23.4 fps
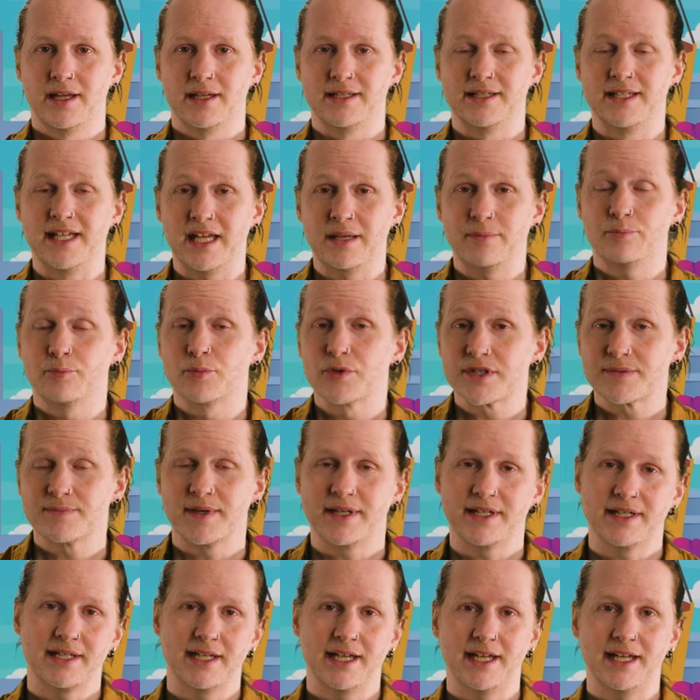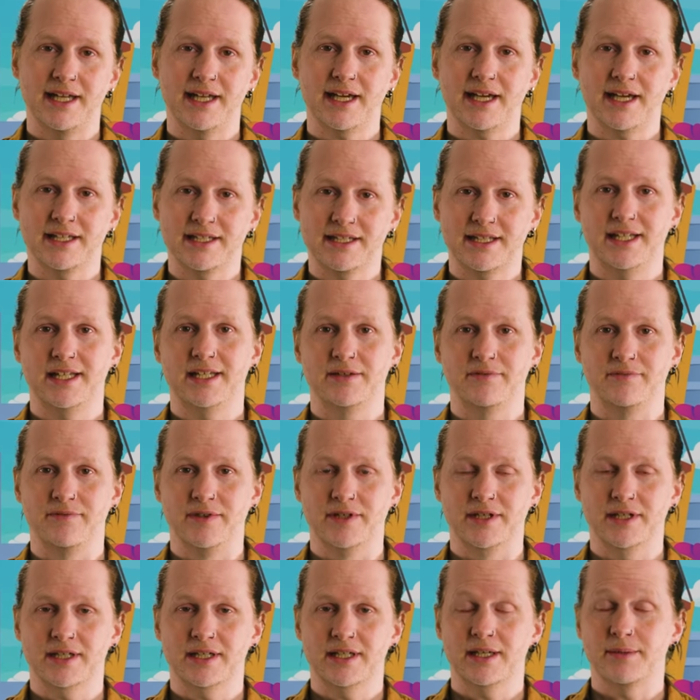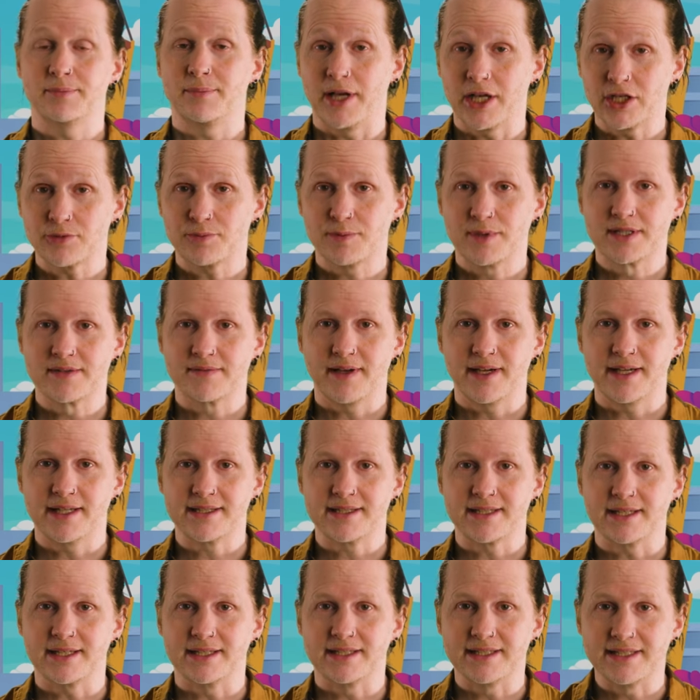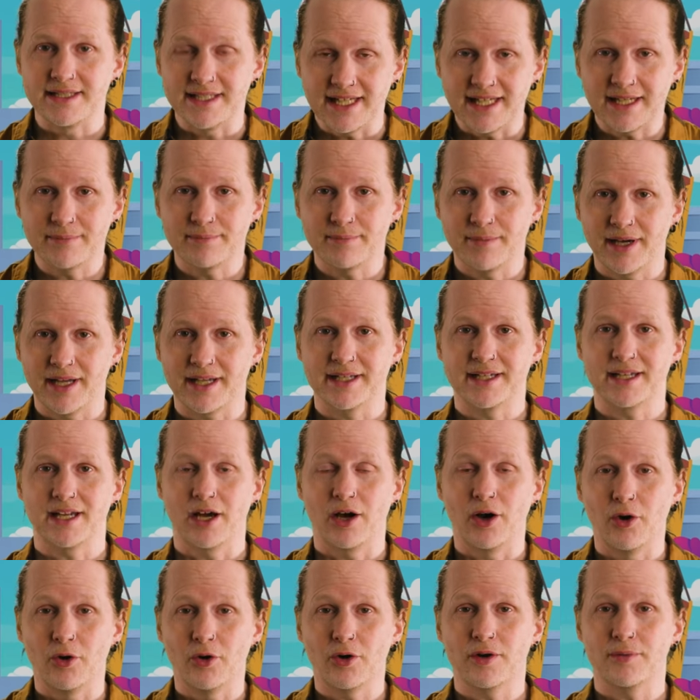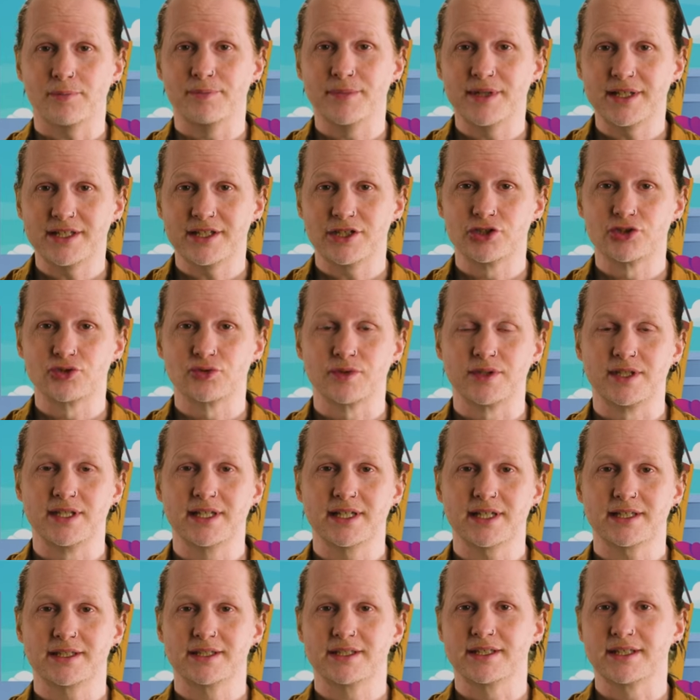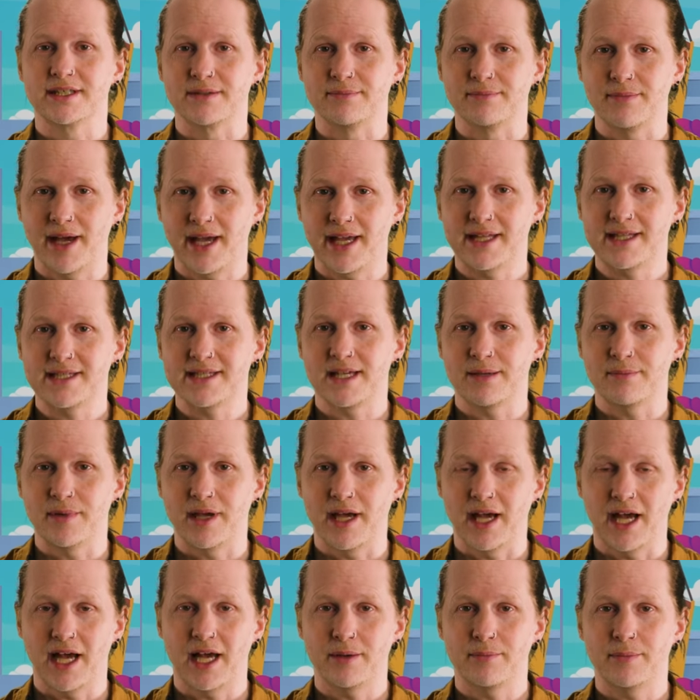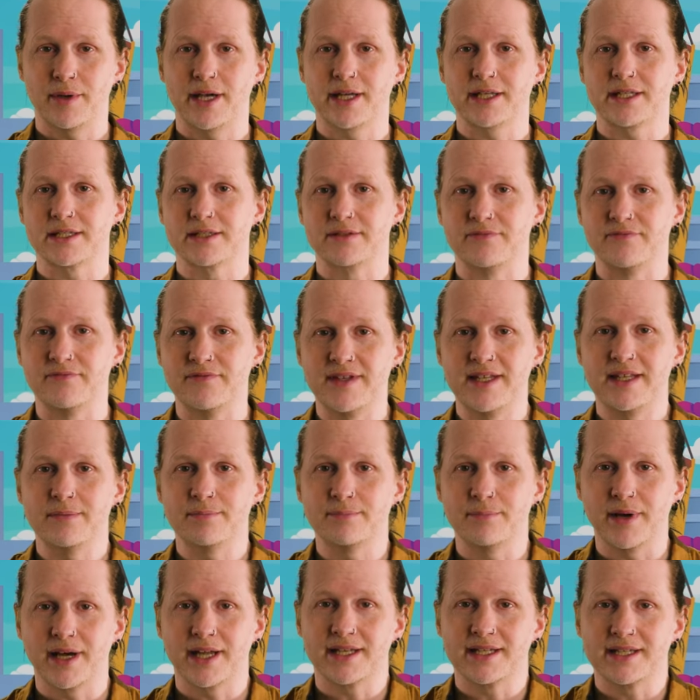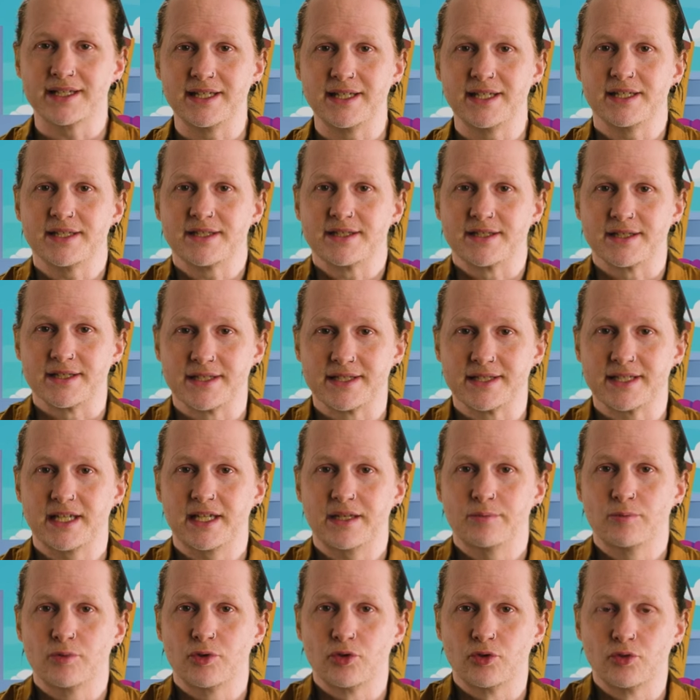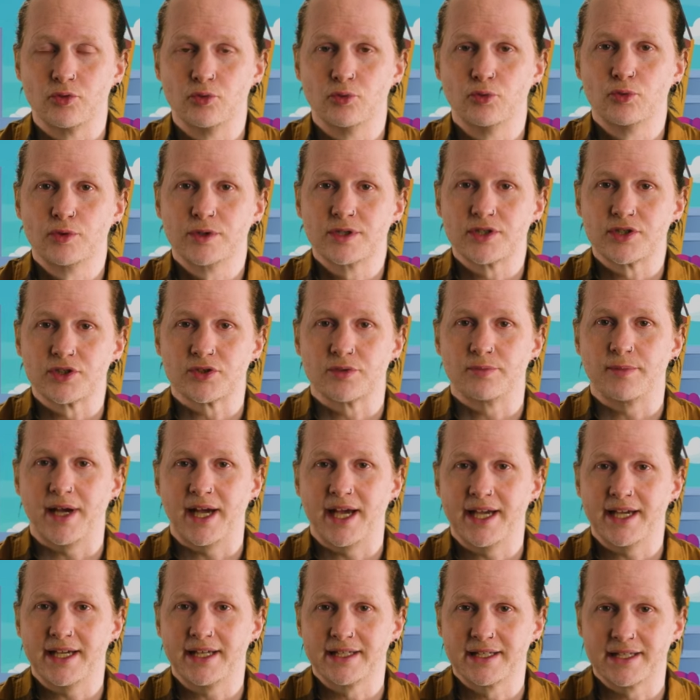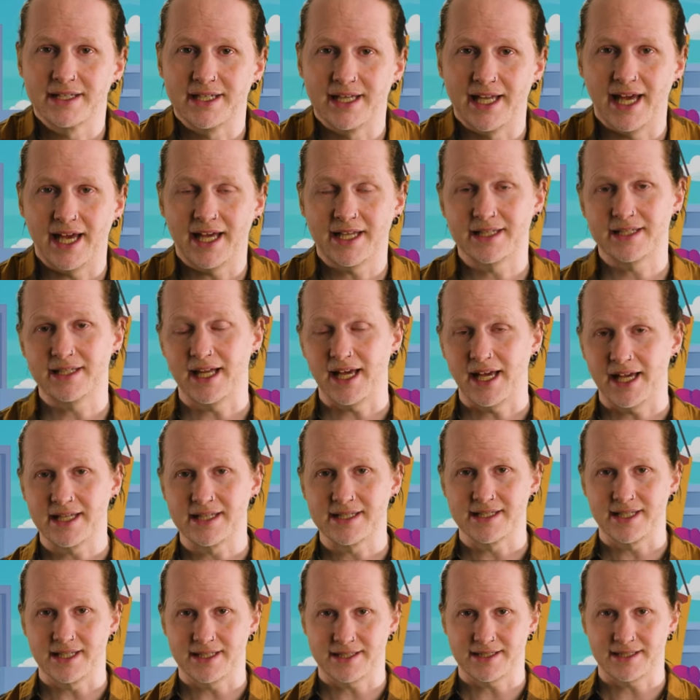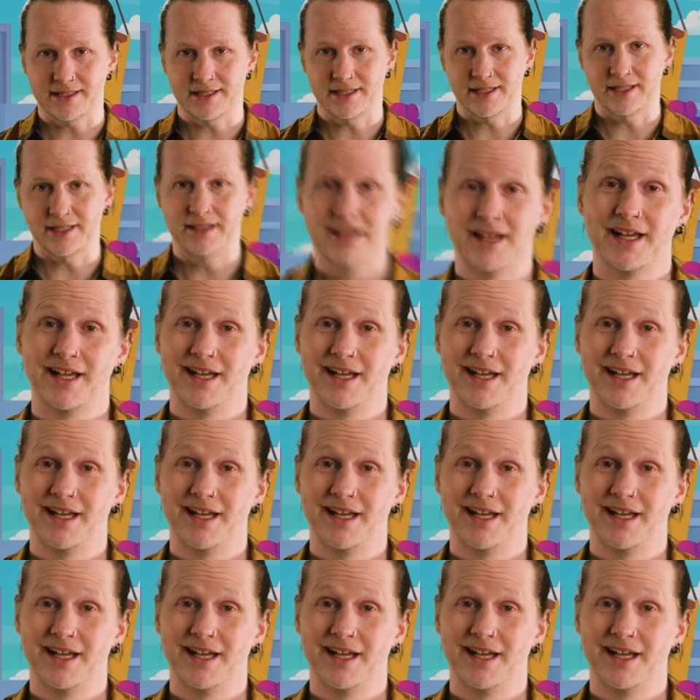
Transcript: Dem muss man in der Lehre entgegenwirken, beispielsweise indem man auch mit den Studierenden gemeinsam erarbeitet, wie man diese Systeme gut zum eigenen Lernen einsetzen kann.